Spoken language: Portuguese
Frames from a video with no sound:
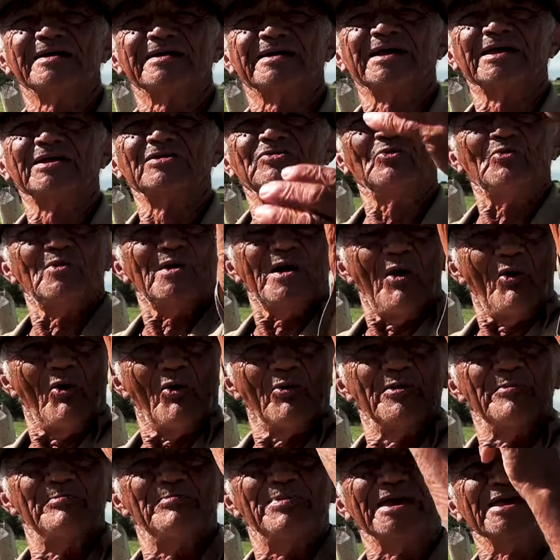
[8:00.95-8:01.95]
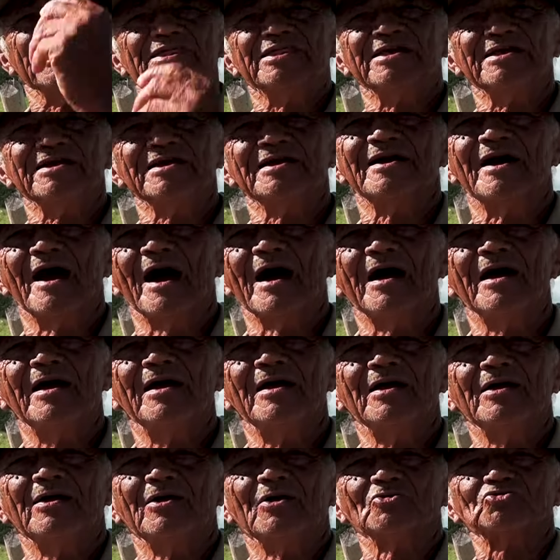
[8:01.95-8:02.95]
que nunca houve bizinga.
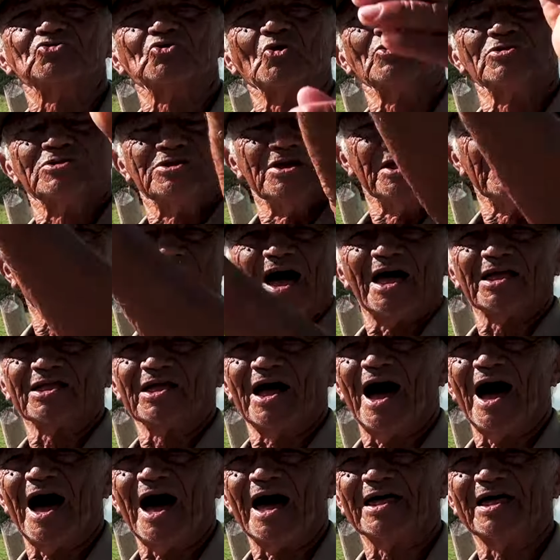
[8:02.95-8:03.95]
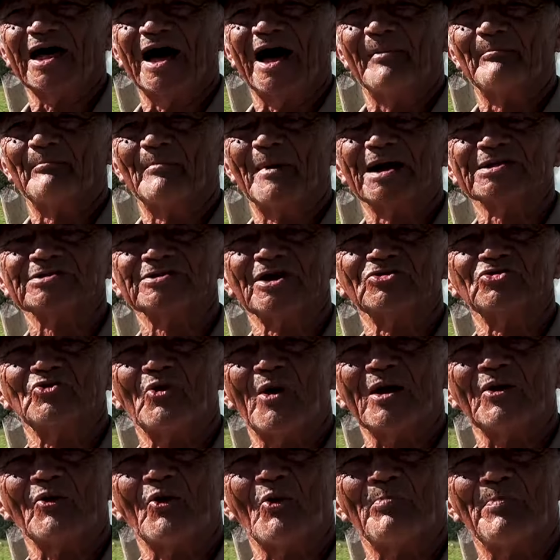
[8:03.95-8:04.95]
Eu estou dizendo, a, a, mandando um
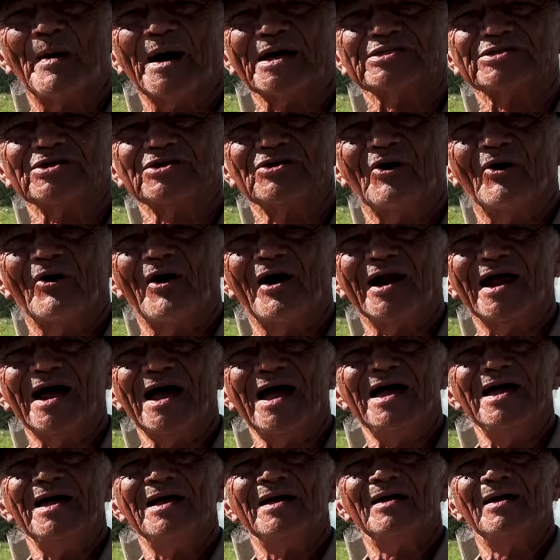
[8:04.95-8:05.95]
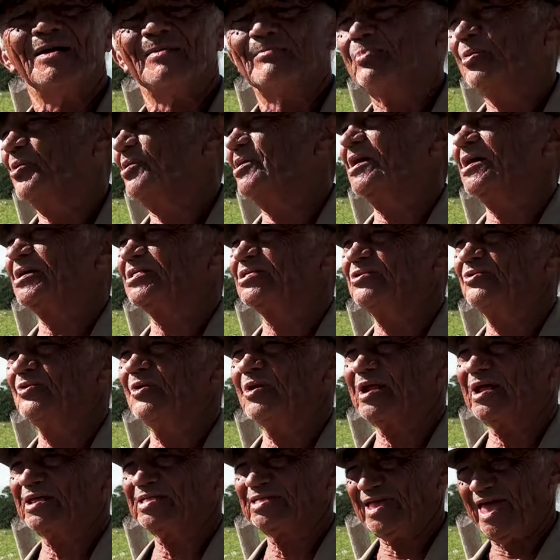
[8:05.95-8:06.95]
alô para a senhora, porque a
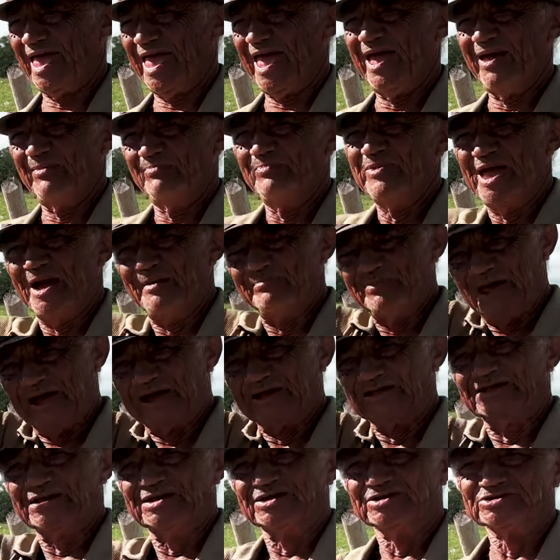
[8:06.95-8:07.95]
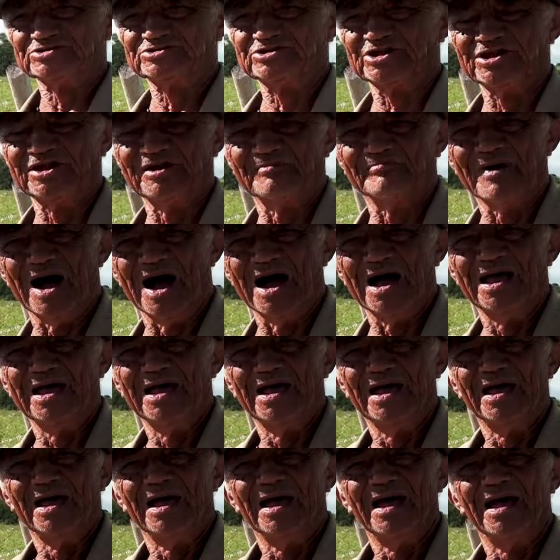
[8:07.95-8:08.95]
senhora é minha amiga de estima. De
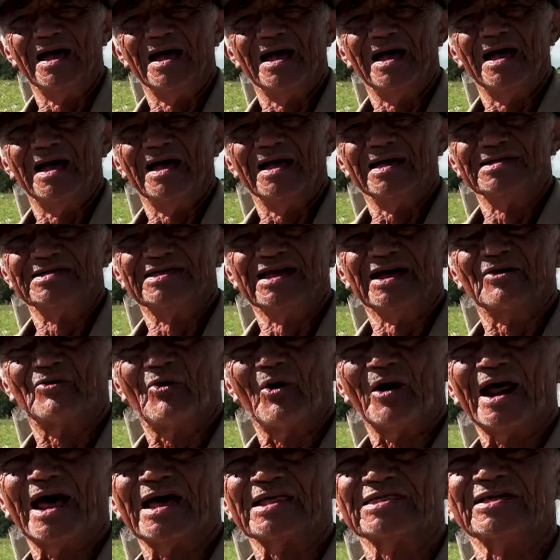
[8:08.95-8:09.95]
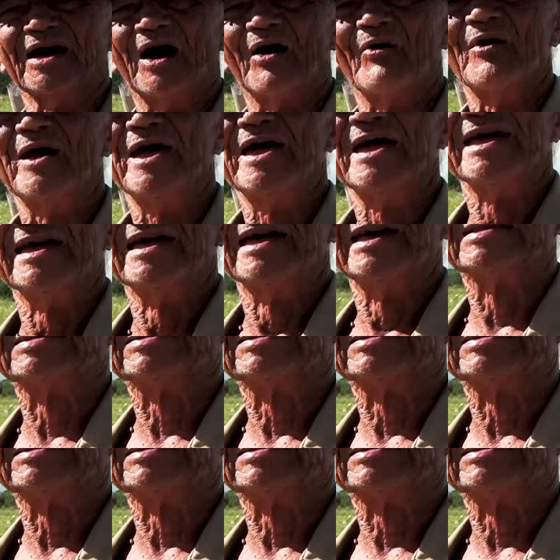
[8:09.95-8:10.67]
coração. De né? coração. E